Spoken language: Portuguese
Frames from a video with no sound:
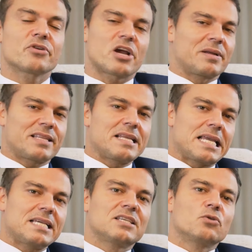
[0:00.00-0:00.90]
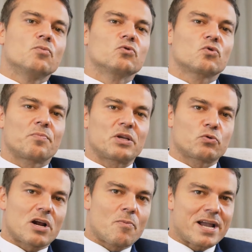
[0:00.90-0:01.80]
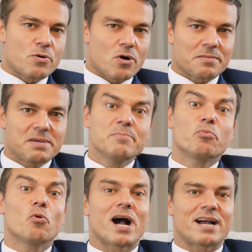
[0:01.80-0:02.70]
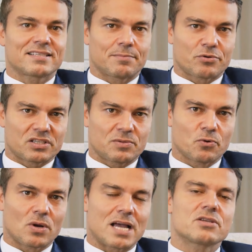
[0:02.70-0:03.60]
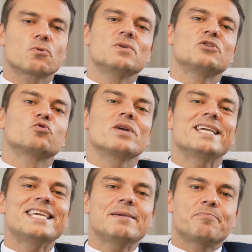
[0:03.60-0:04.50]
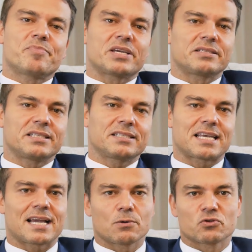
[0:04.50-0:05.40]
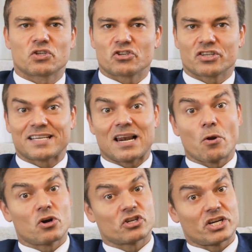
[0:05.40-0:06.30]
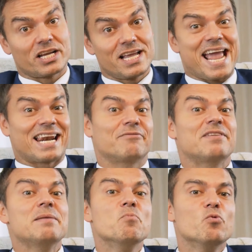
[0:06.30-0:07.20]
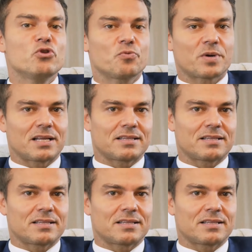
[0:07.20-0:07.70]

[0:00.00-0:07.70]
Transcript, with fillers: porque é uma tendência do músculo peitoral maior empurrar essa prótese para o lado e com isso hiperdisseca, ou seja, essa loja, ela vem muito para a